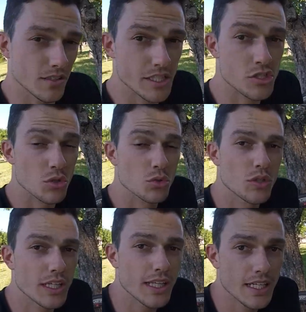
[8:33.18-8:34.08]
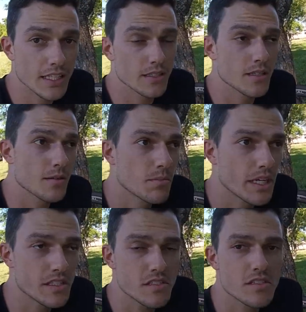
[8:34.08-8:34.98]
na estrutura dela,
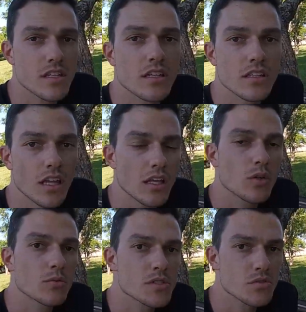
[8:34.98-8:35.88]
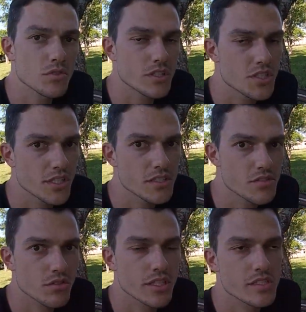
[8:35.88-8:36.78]
mas tem algumas
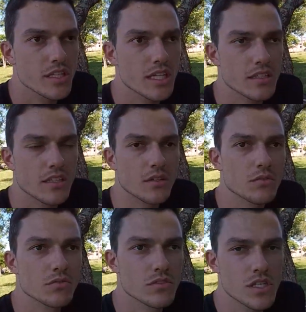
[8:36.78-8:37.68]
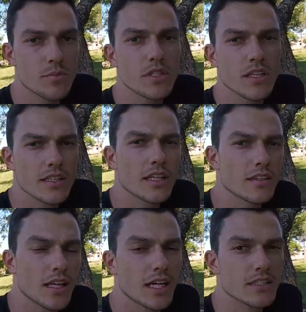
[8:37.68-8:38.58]
contraindicações, né? Então sempre dá
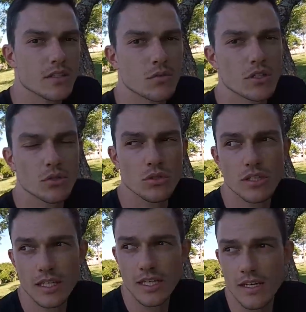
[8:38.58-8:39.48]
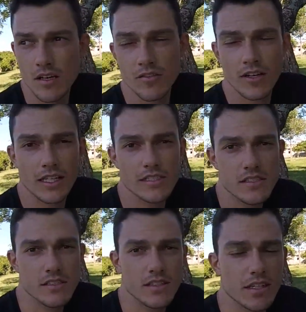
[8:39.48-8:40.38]
tentar que quando Fala em,
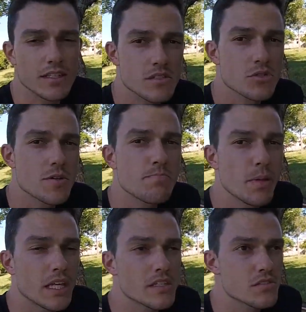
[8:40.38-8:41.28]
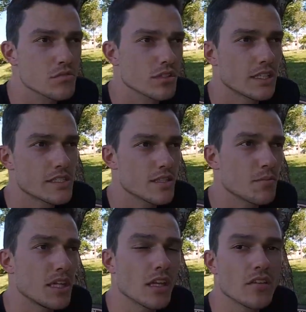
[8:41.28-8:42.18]
em questão de peso, você
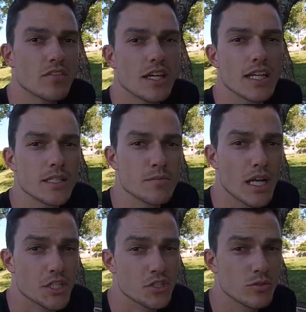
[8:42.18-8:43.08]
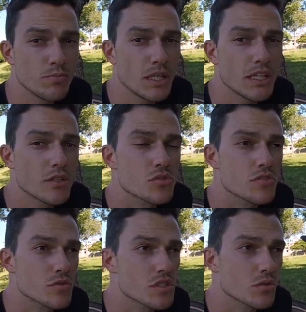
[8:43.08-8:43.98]
também tem que ver a calibragem do pneu, se
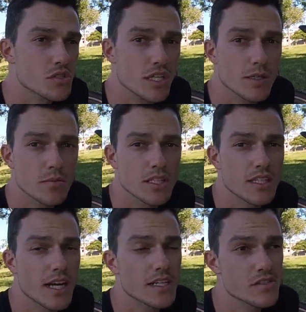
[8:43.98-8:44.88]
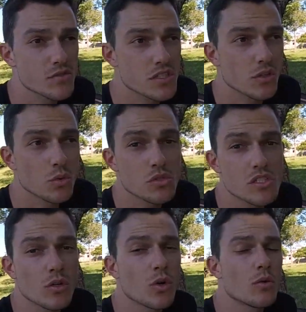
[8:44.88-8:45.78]
você usa câmara de ar, se você não usa, e
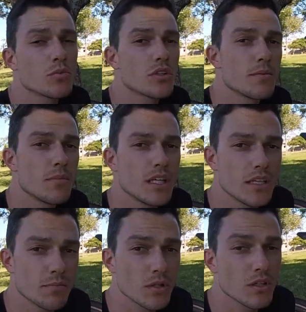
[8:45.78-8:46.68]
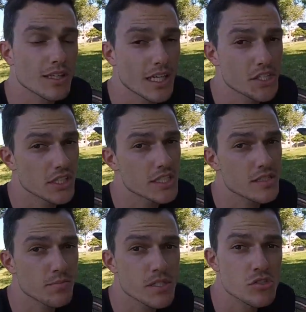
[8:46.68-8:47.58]
como também a pilotagem
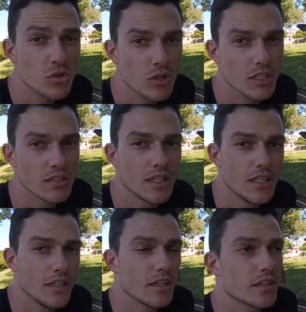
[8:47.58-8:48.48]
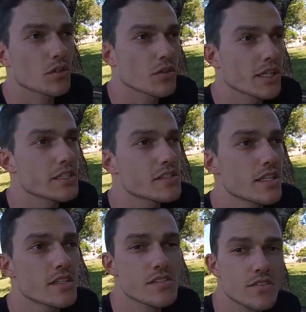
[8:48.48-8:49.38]
dessa pessoa. Então não quer dizer
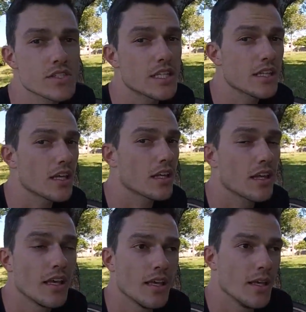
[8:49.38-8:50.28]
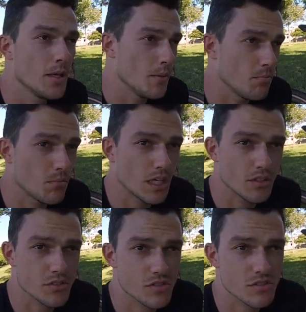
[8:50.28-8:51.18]
que se você tem
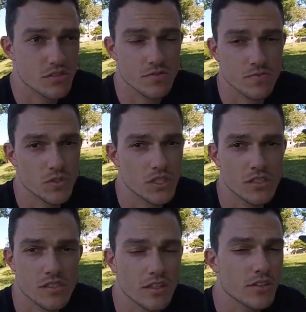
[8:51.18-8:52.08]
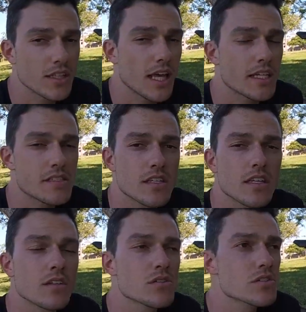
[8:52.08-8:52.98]
menos de 110
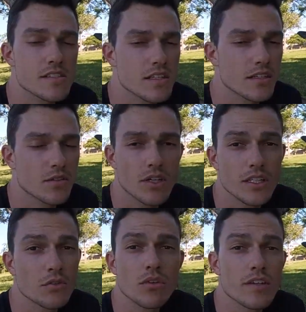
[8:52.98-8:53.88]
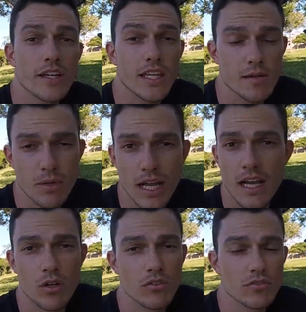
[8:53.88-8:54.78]
quilos, essa roda nunca vai
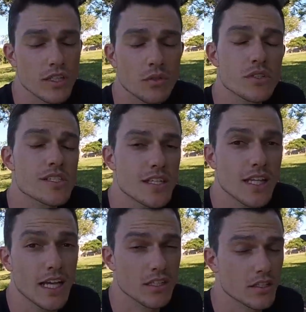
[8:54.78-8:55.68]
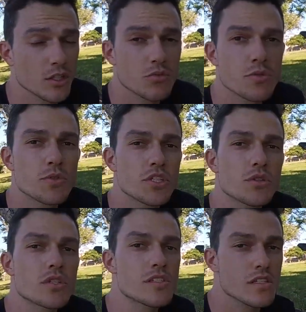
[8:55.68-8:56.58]
quebrar ou não vai acontecer nada, nenhum tipo de
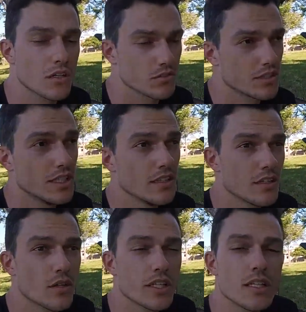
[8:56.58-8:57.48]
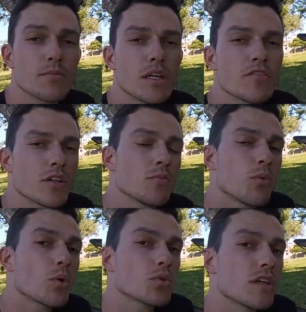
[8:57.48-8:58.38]
torção. Então é também vai um
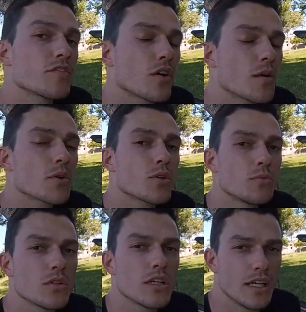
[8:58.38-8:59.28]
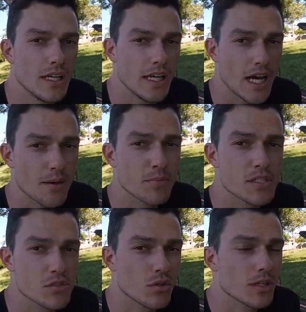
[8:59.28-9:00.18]
pouco da forma como a
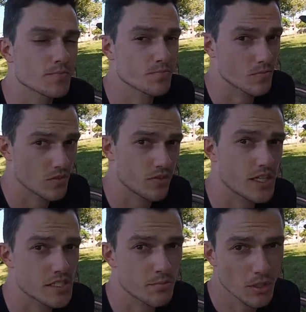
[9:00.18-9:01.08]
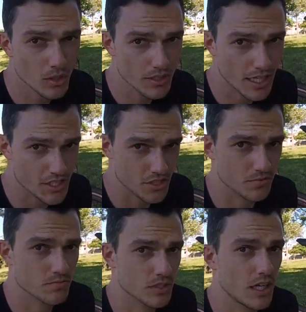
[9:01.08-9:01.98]
pessoa faz a pilotagem
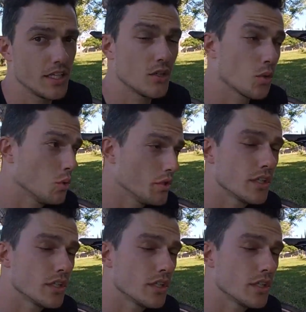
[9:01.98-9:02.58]
tá? cuida